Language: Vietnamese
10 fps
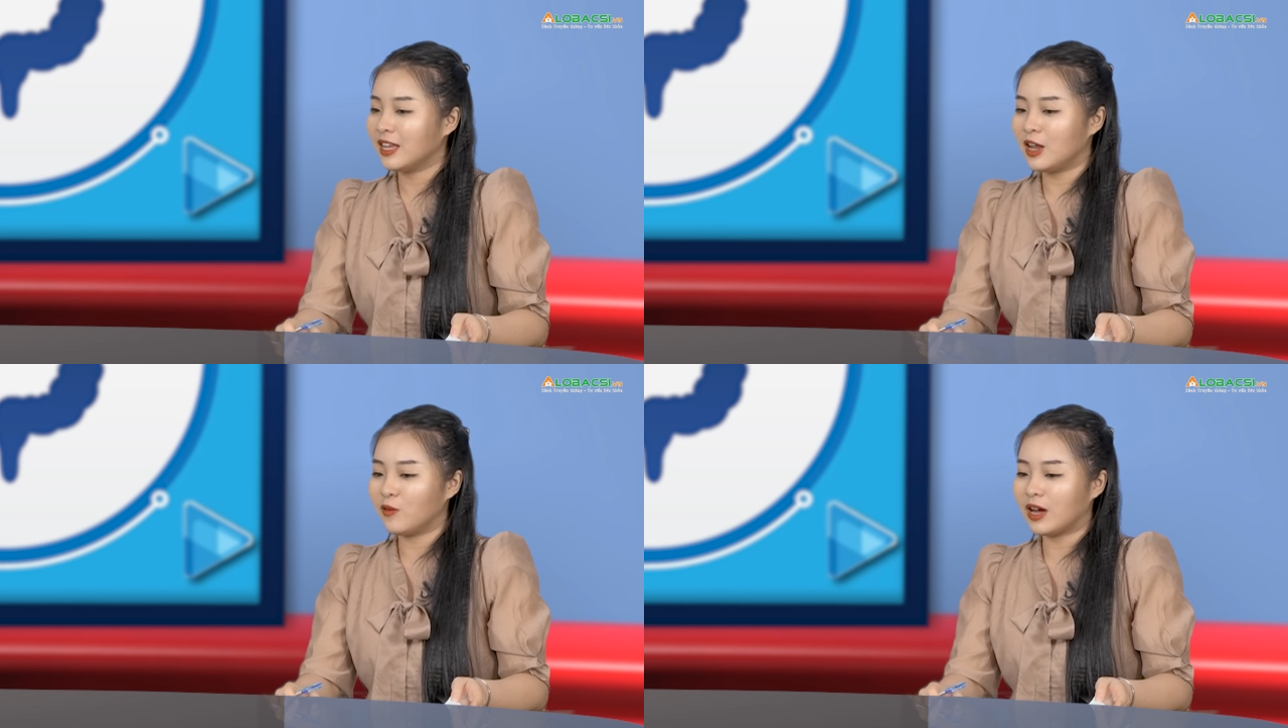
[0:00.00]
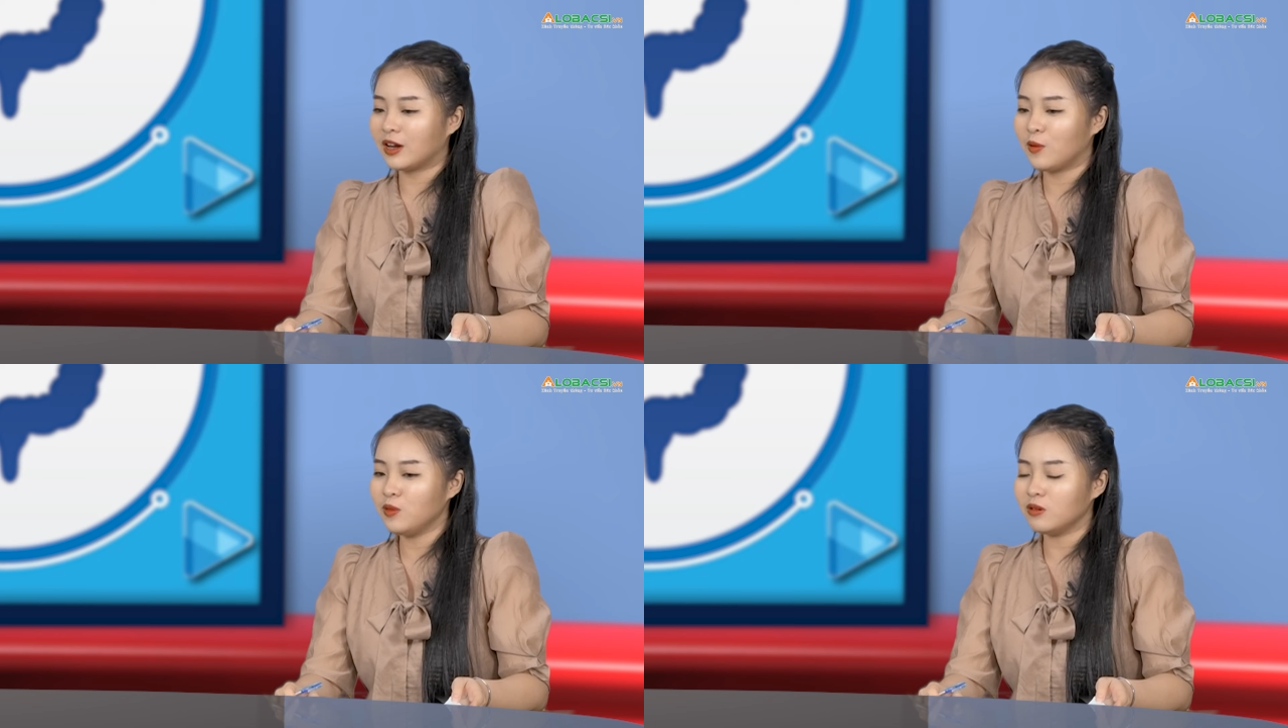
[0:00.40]
thì liệu
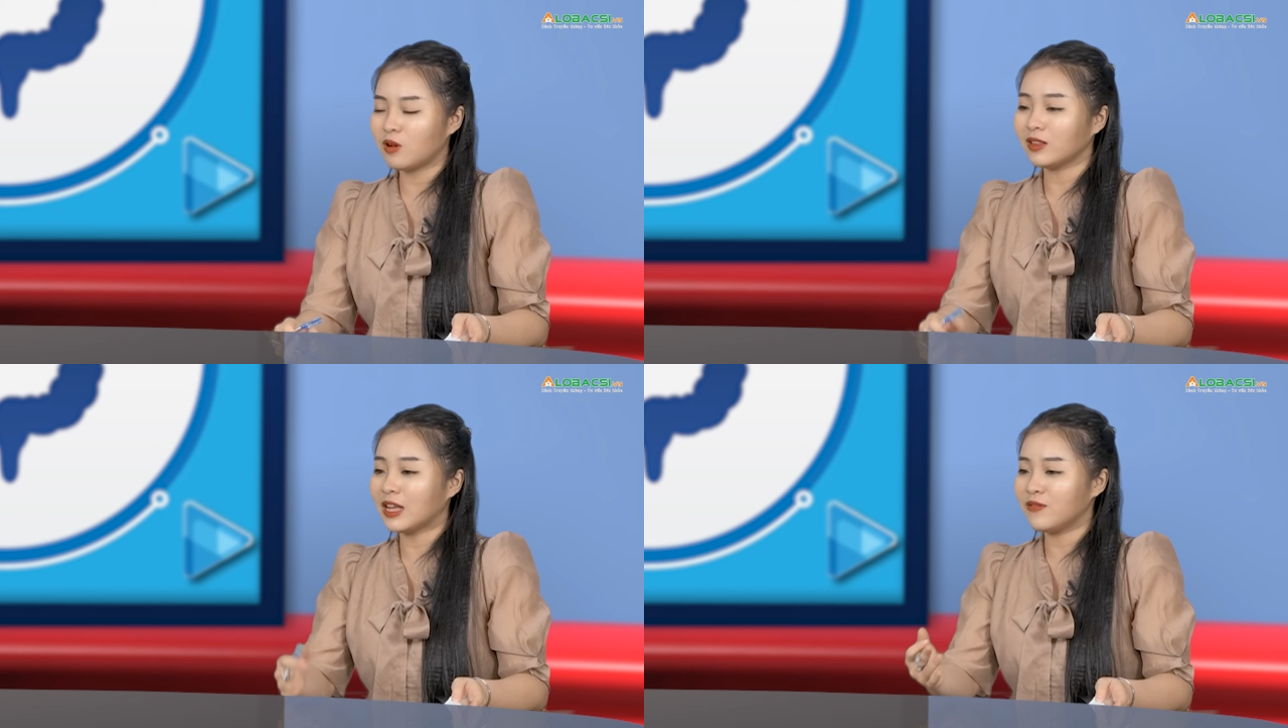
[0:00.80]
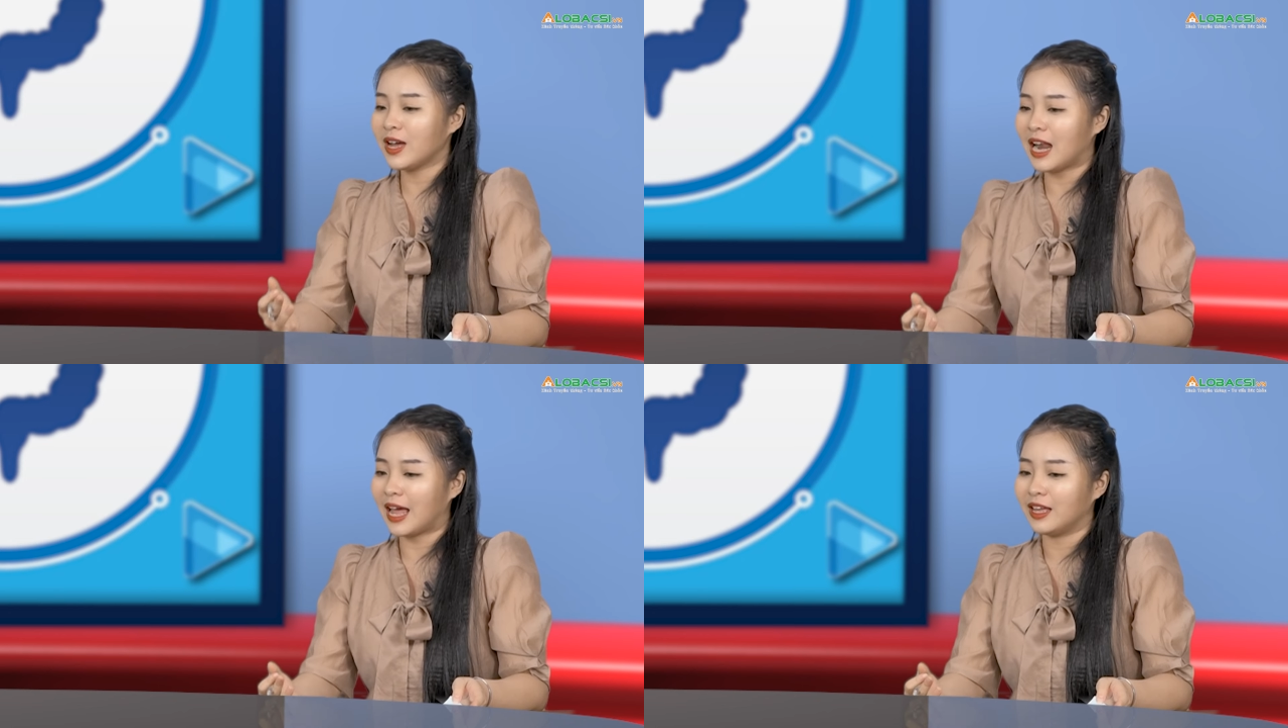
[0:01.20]
rằng nếu như có tái
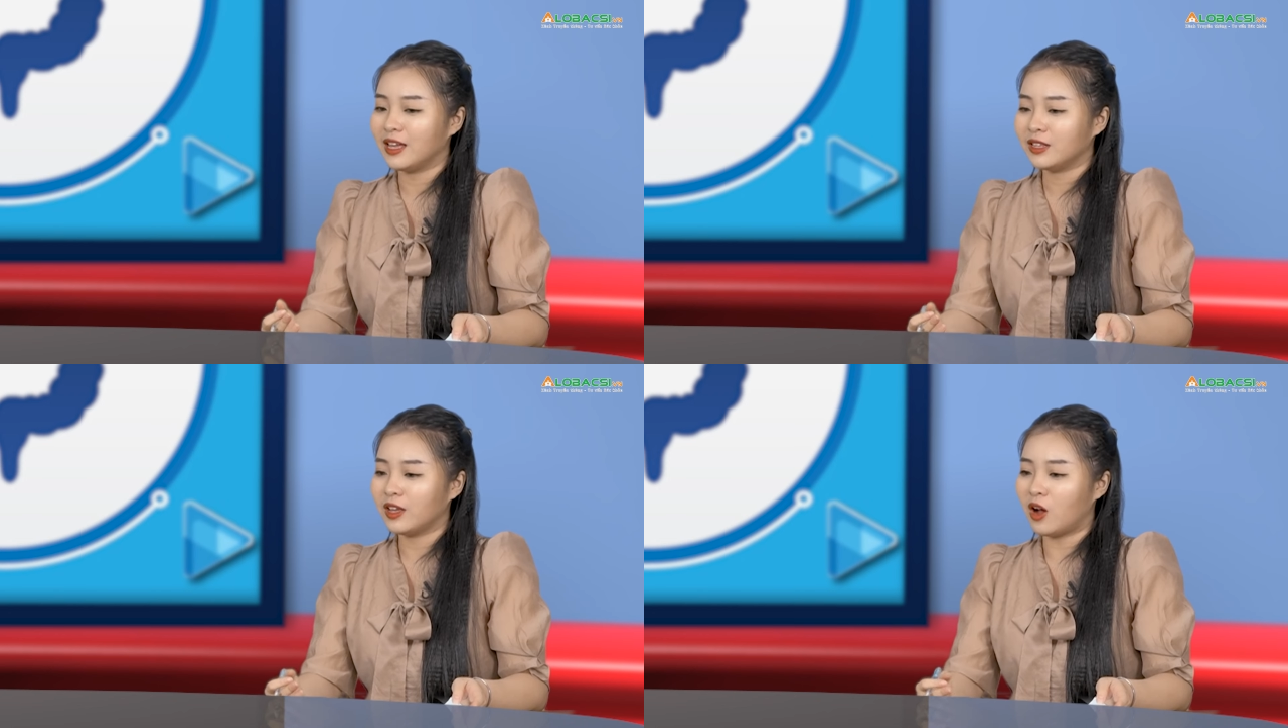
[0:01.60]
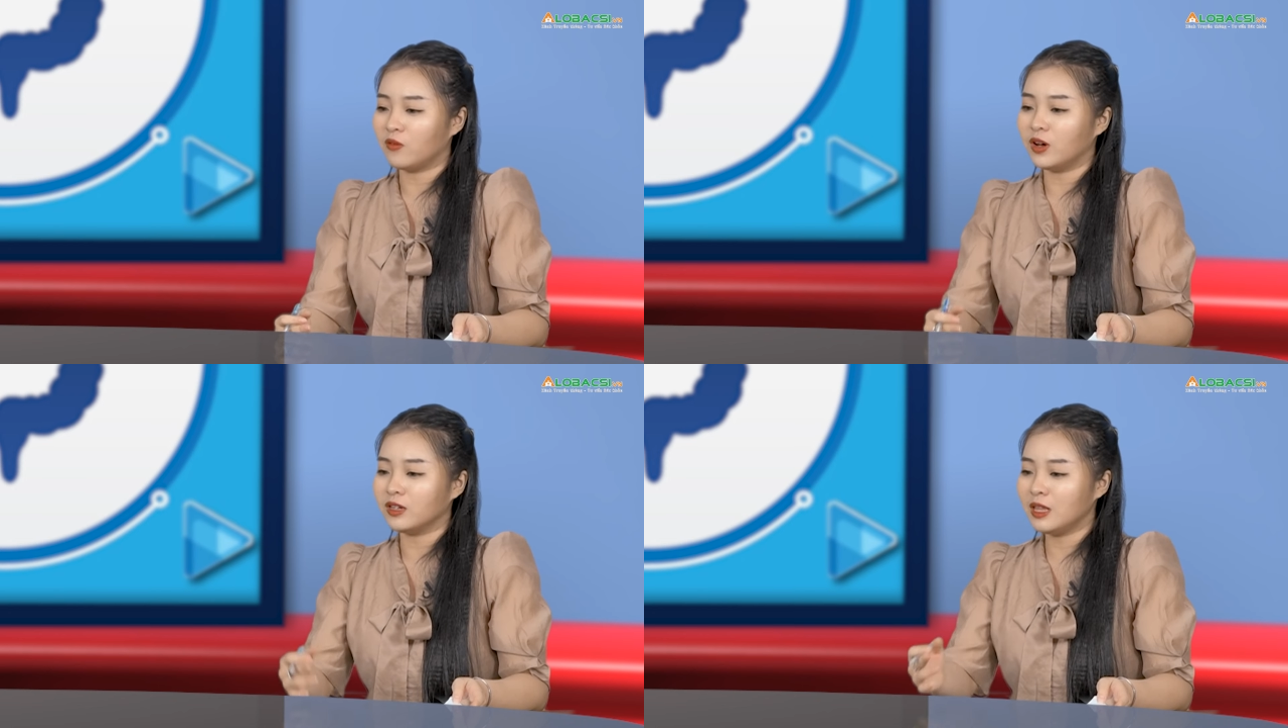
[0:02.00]
phát lại thì
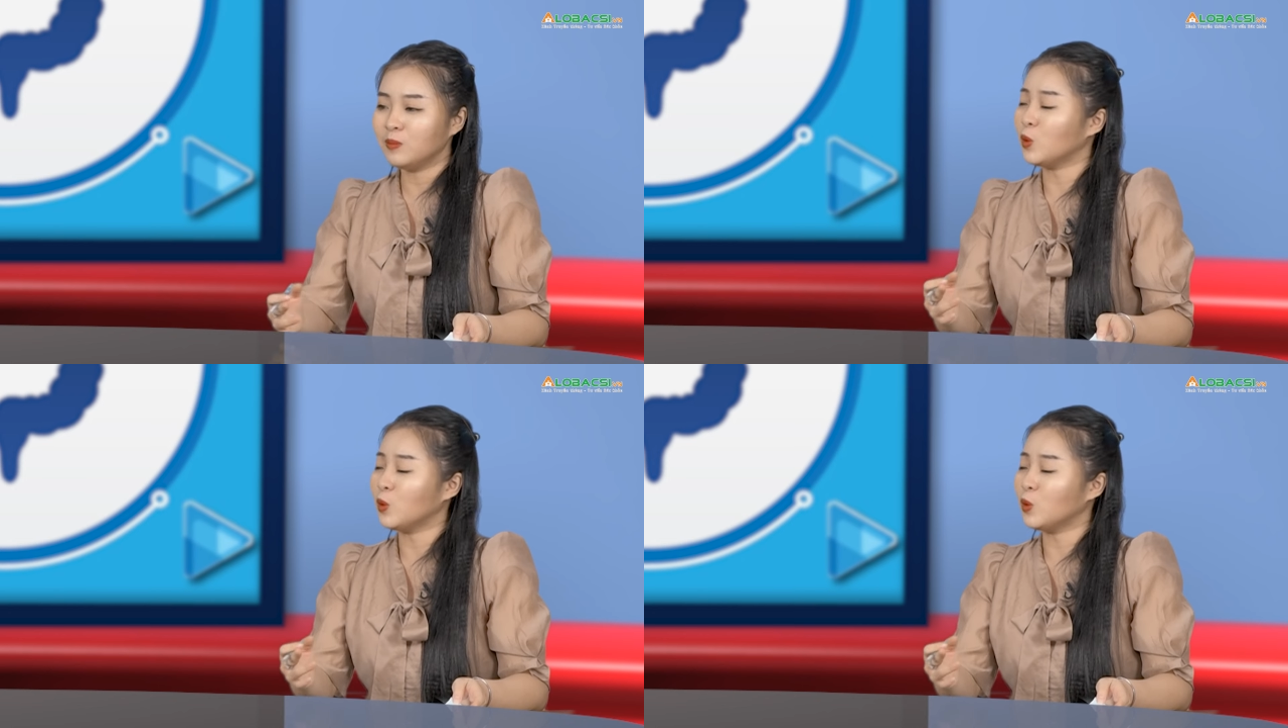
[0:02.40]
họ vẫn tiếp